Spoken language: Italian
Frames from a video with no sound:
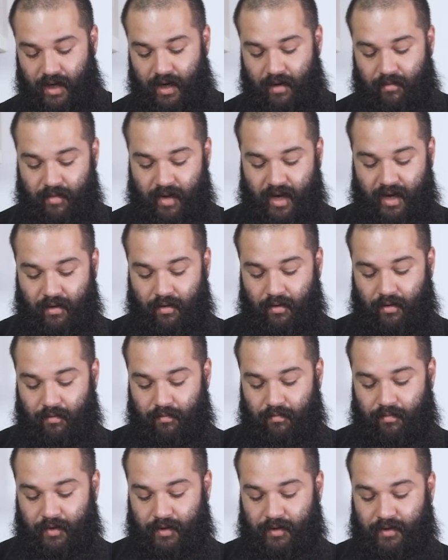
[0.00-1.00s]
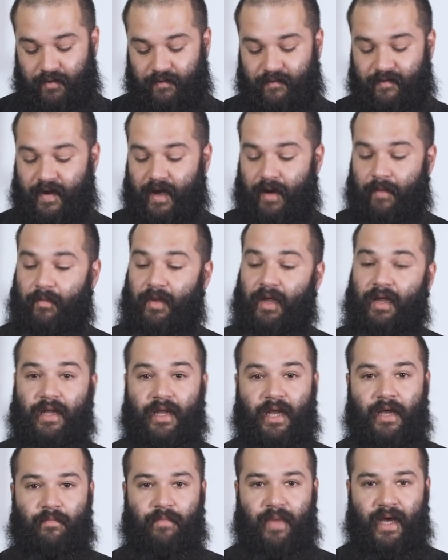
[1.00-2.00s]
almeno posso farmi
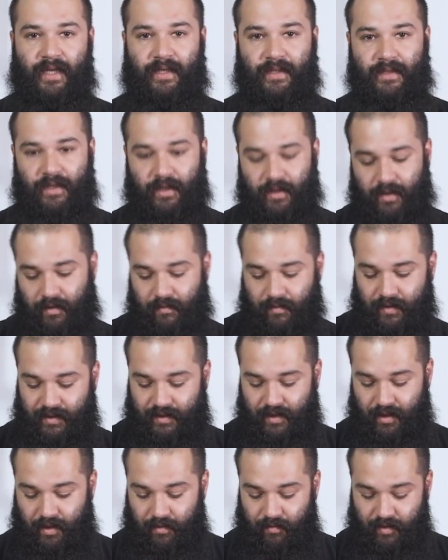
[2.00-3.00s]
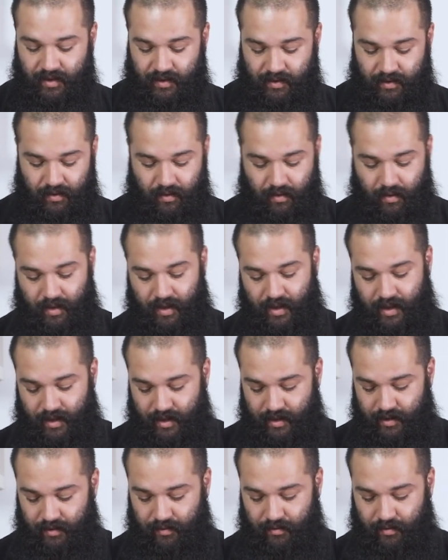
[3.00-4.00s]
dei pezzi di questa dimensione
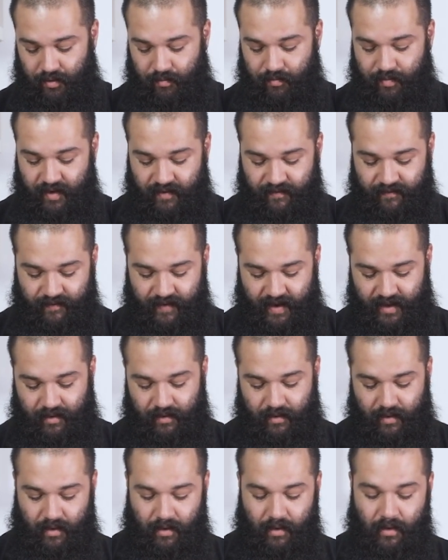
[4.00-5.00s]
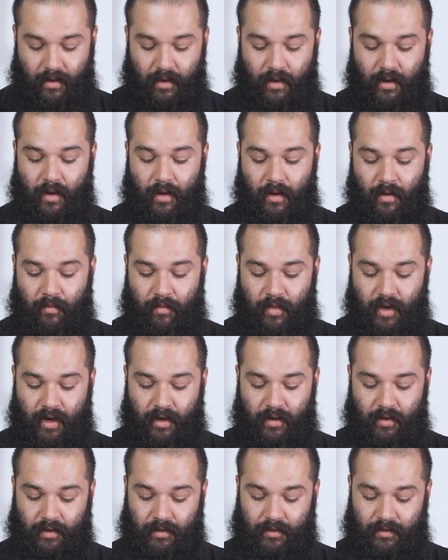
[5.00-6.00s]
che sono perfetti per
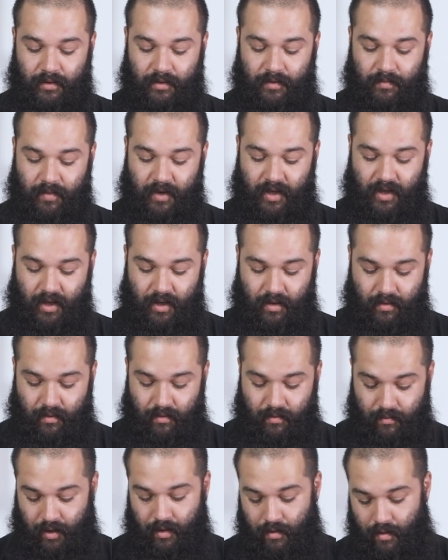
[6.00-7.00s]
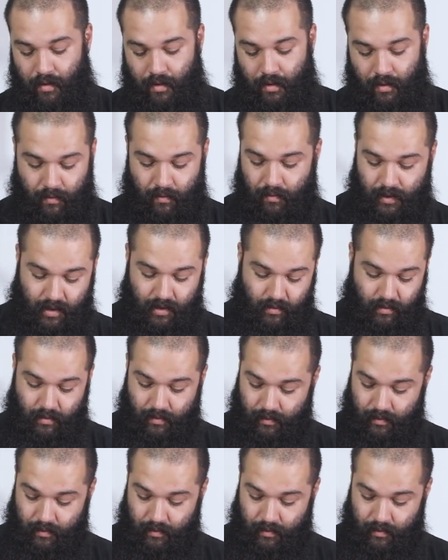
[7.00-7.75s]
il nostro spiedino